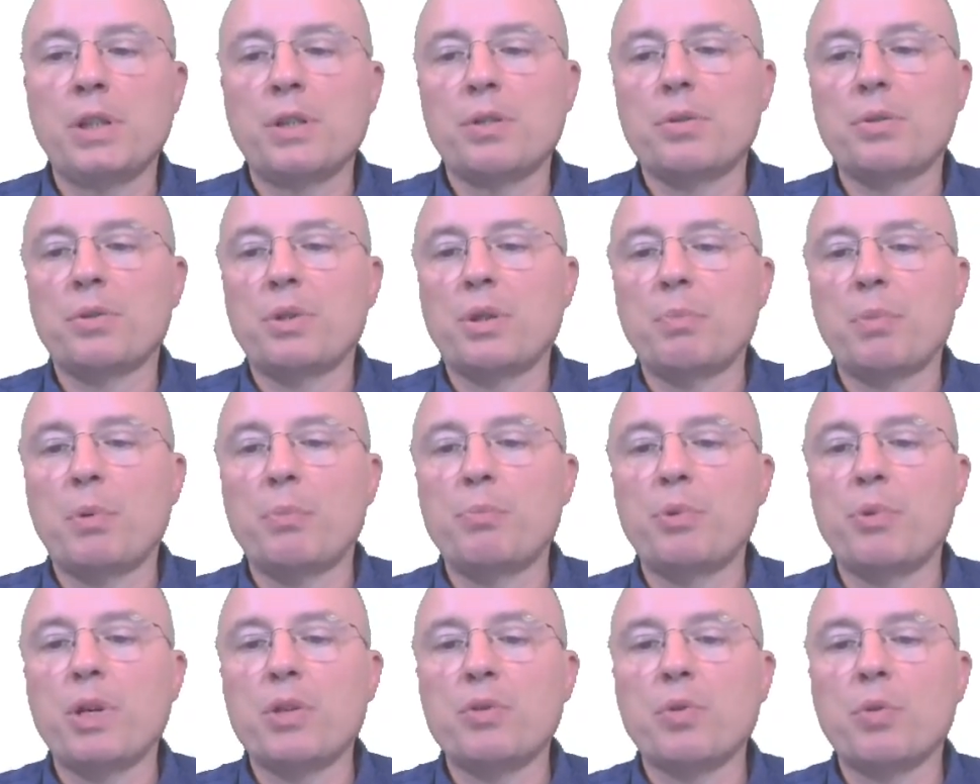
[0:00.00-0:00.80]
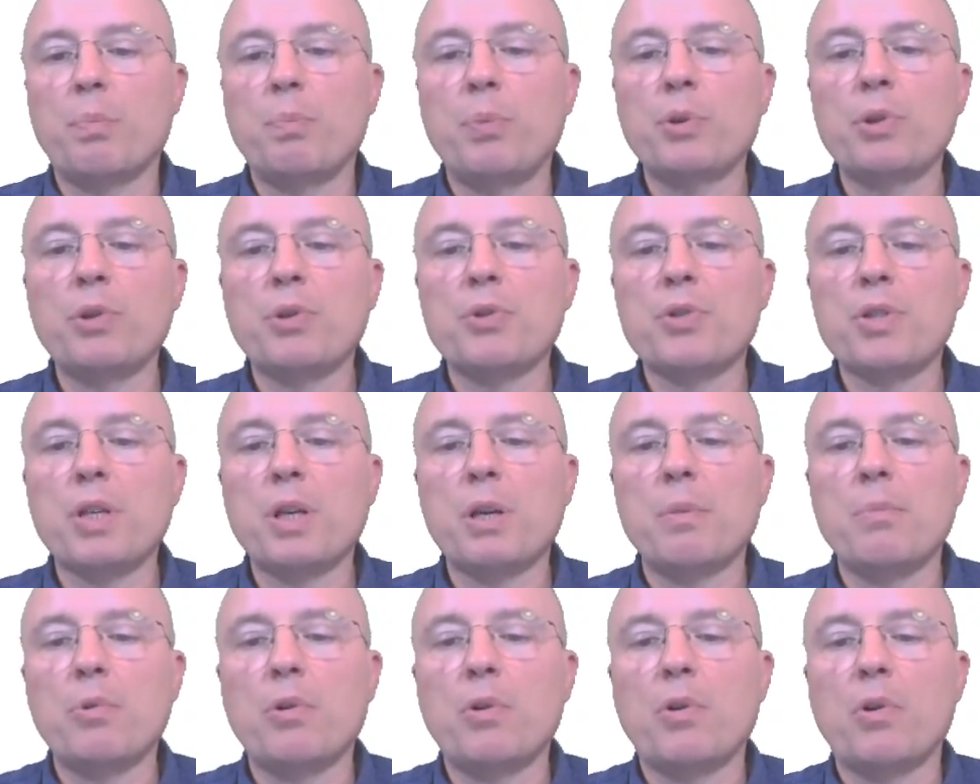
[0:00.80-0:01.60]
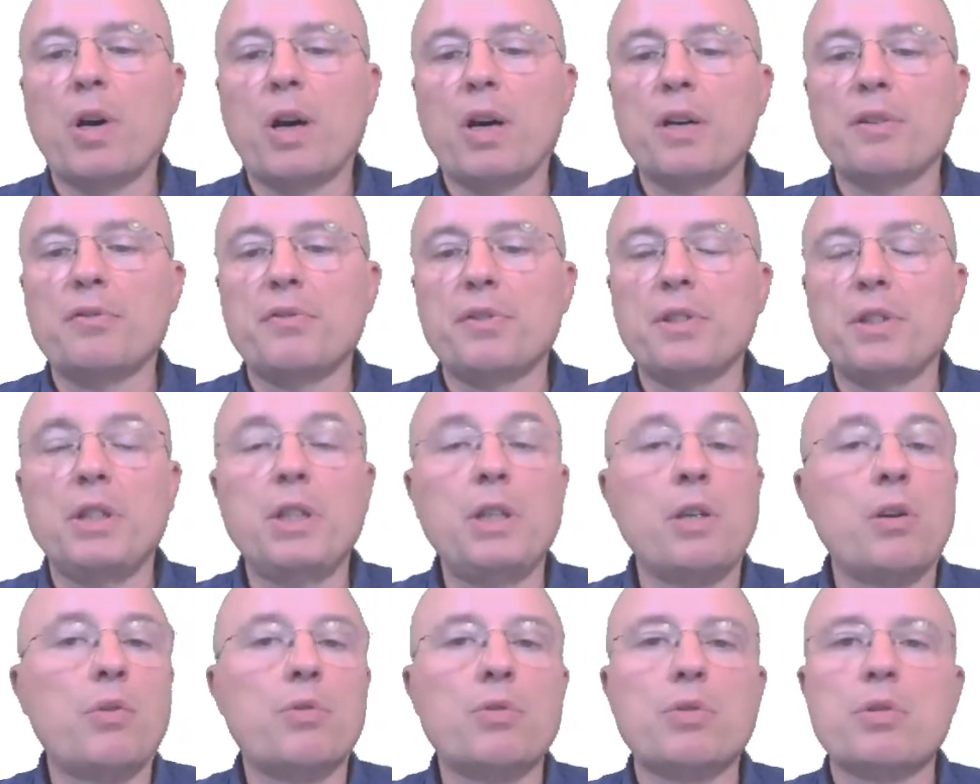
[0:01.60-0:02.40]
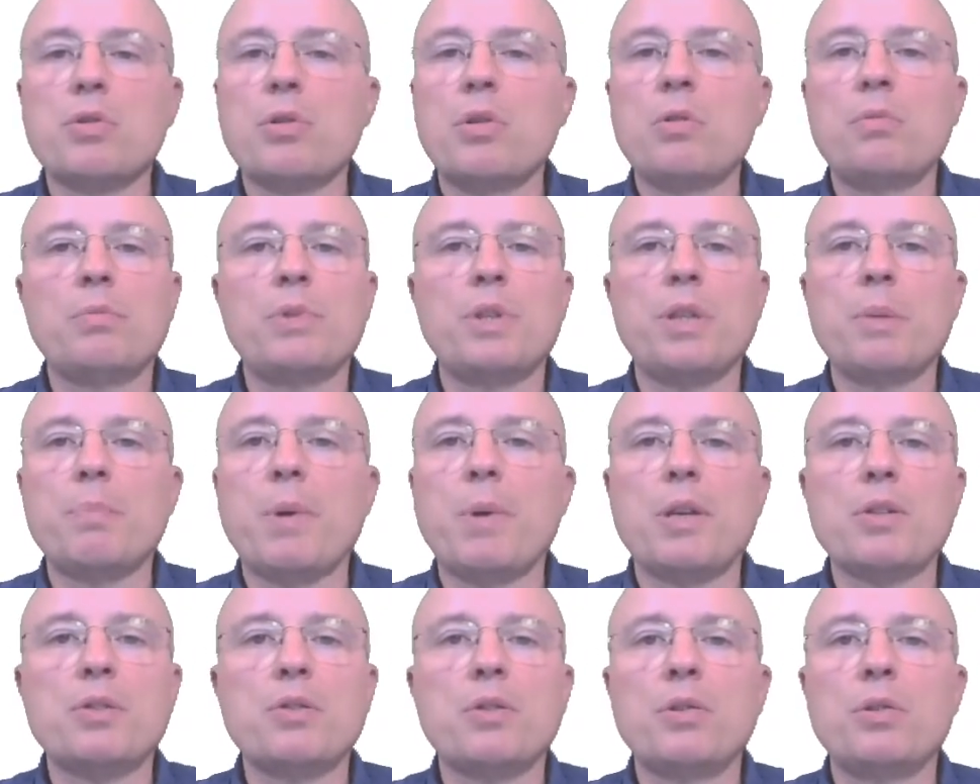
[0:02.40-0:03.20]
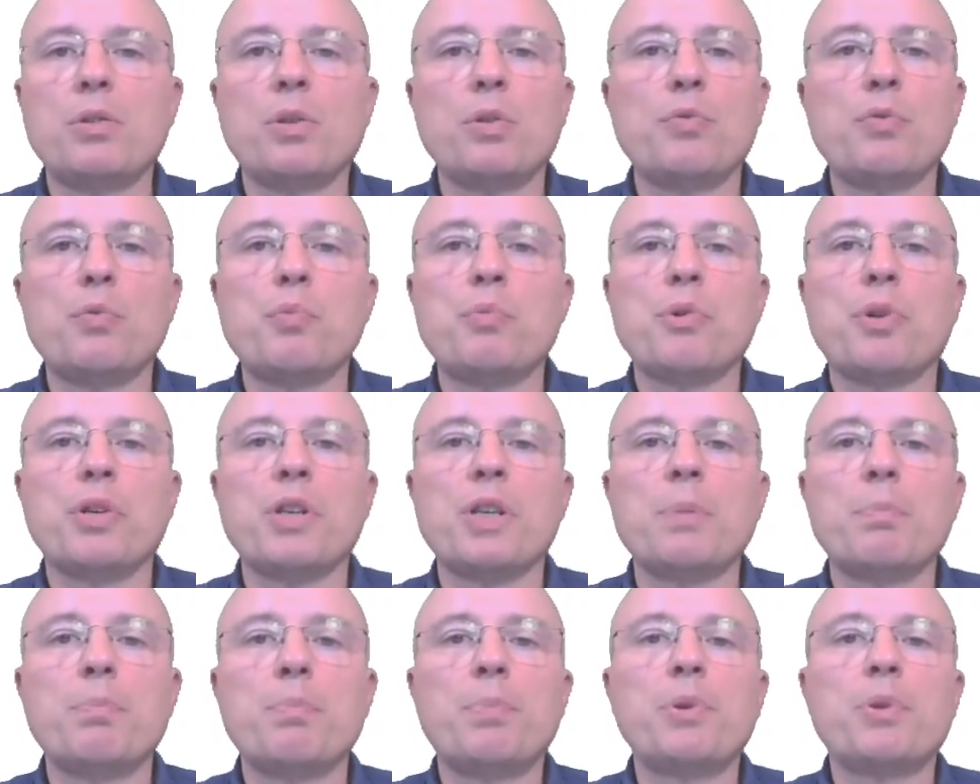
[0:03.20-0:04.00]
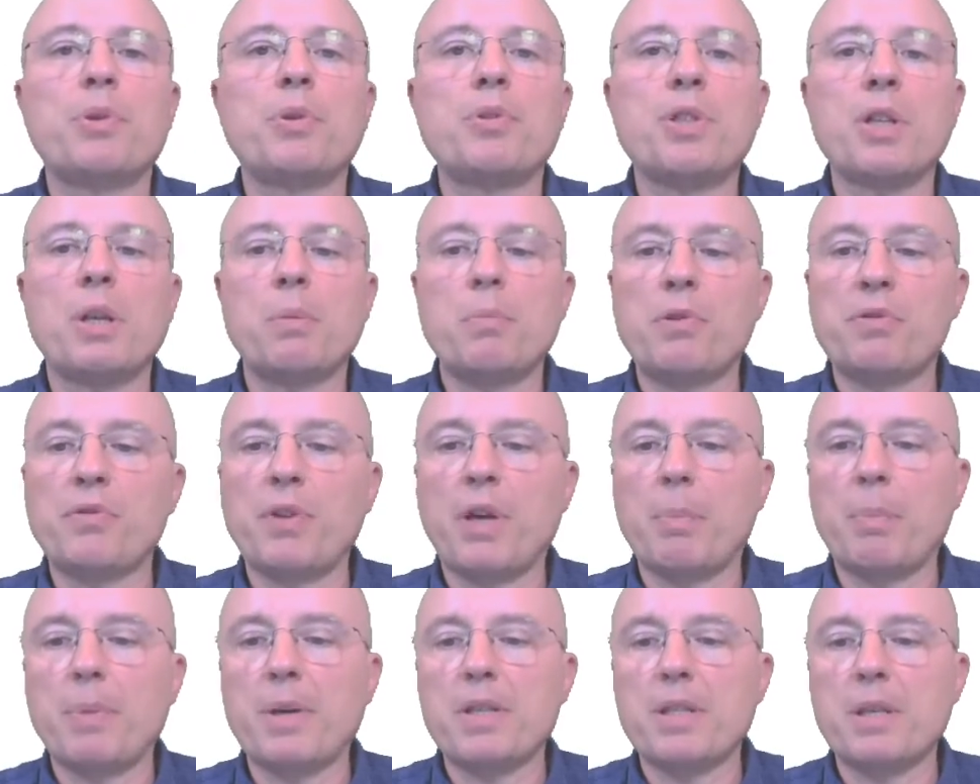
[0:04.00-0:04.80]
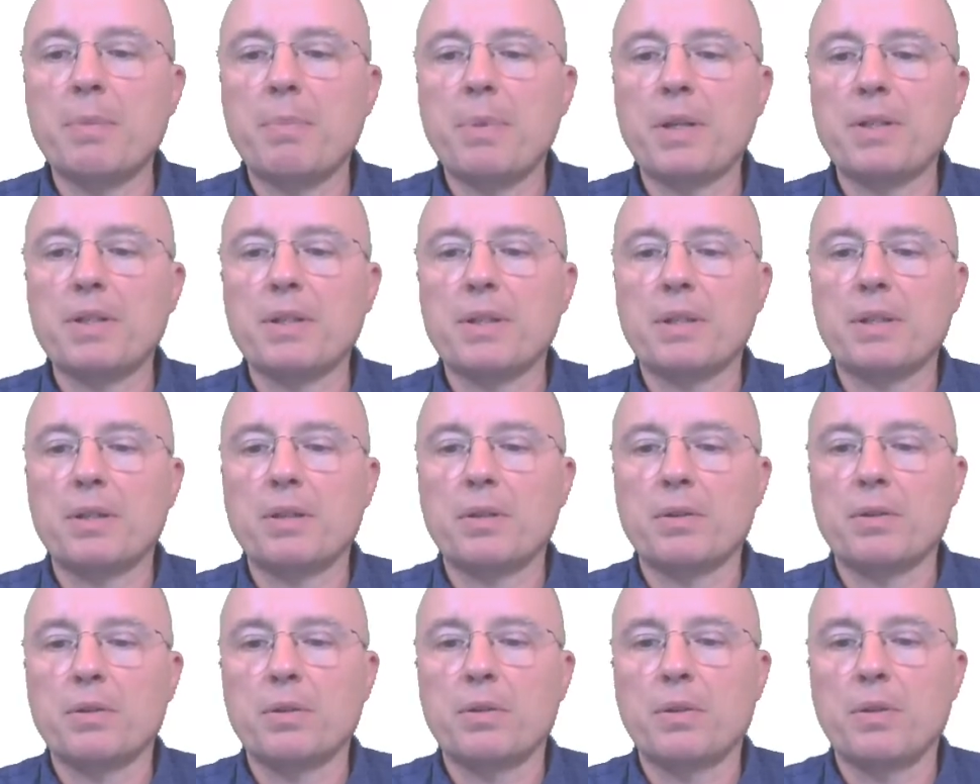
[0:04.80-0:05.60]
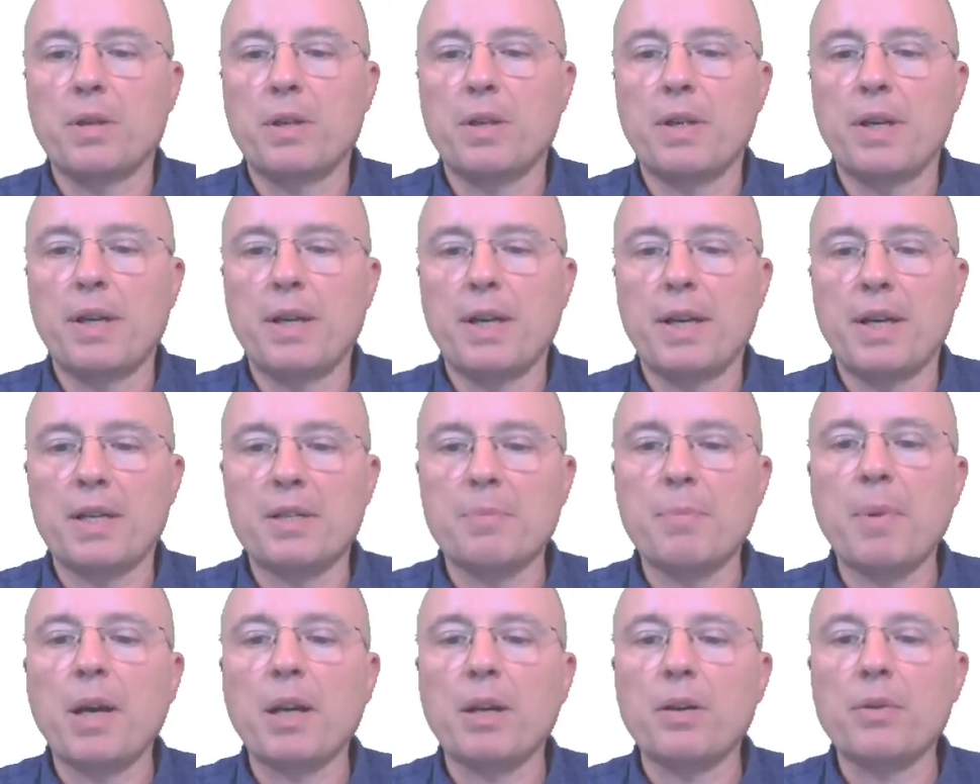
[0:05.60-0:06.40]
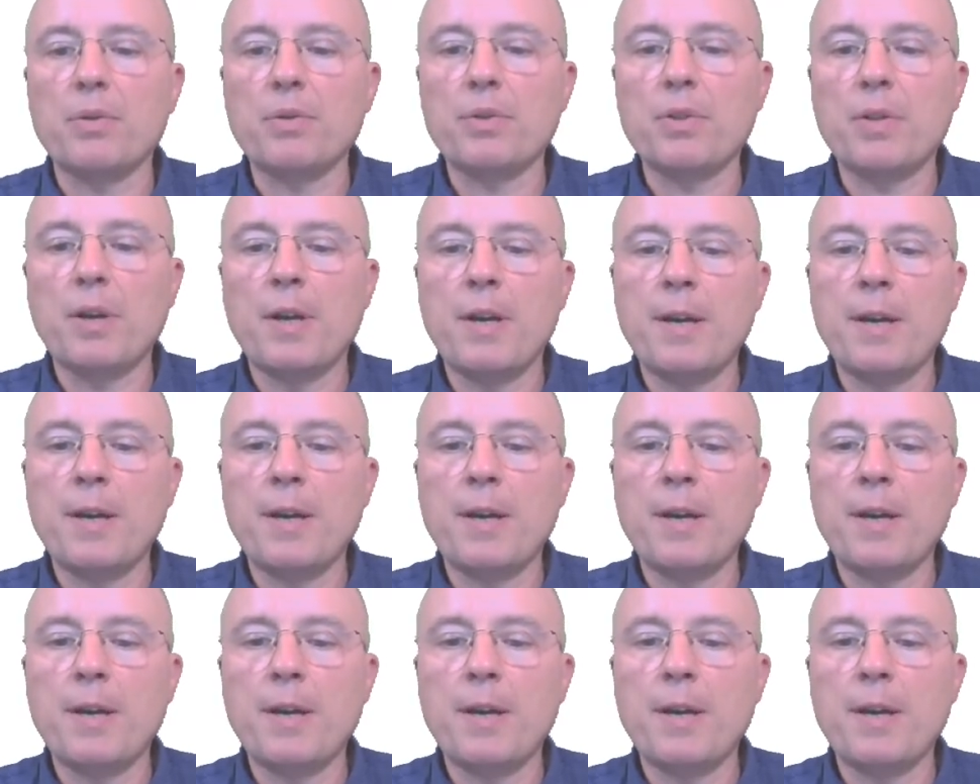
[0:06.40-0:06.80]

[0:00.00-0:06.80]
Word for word: sur des populations potentiellement infinies, l'ensemble des personnes que vous pourriez potentiellement faire passer par cette euh, expérience